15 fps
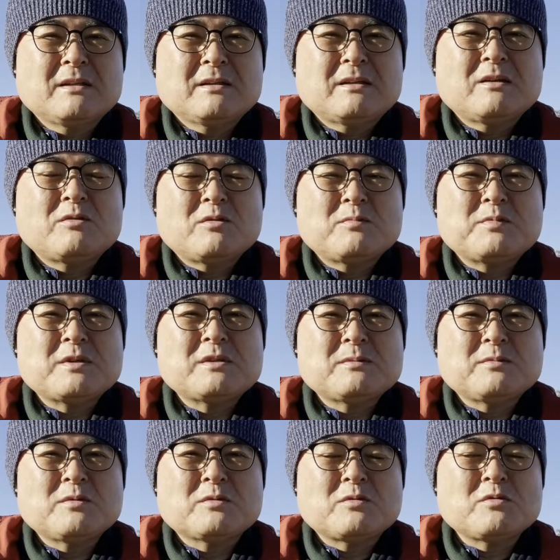でホームページ
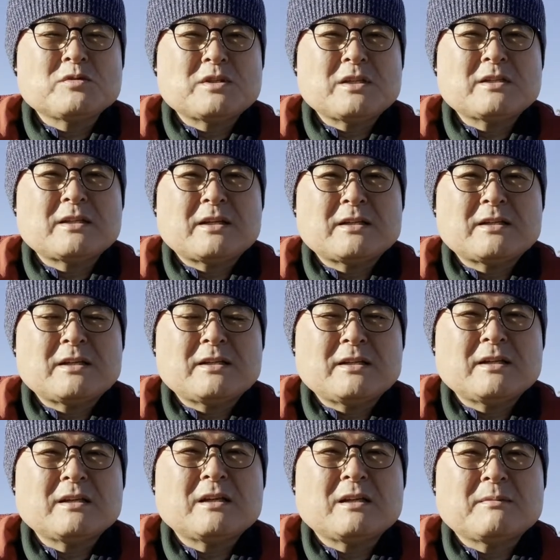も更新されてい
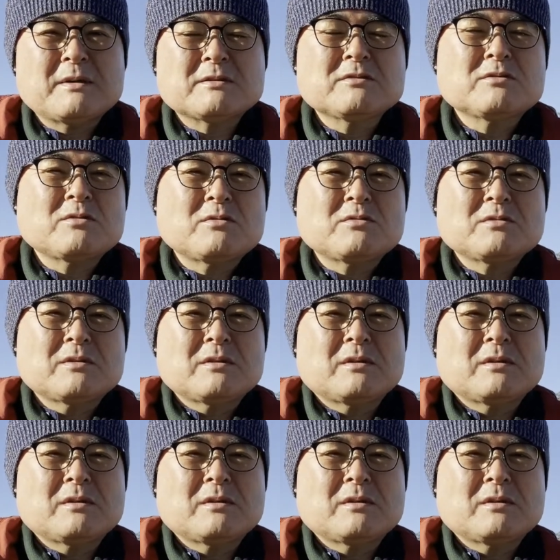なければずっと